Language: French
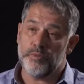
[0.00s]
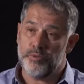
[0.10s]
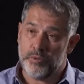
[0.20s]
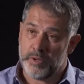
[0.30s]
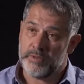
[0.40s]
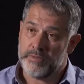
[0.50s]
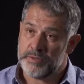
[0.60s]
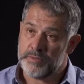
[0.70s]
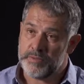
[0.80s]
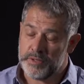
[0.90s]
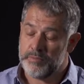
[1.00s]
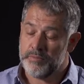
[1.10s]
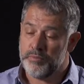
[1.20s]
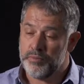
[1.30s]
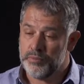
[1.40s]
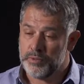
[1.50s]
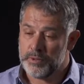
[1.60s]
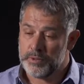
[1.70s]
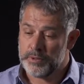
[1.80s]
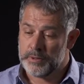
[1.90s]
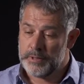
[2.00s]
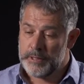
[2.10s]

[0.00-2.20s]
plus loin avec ce film pour euh,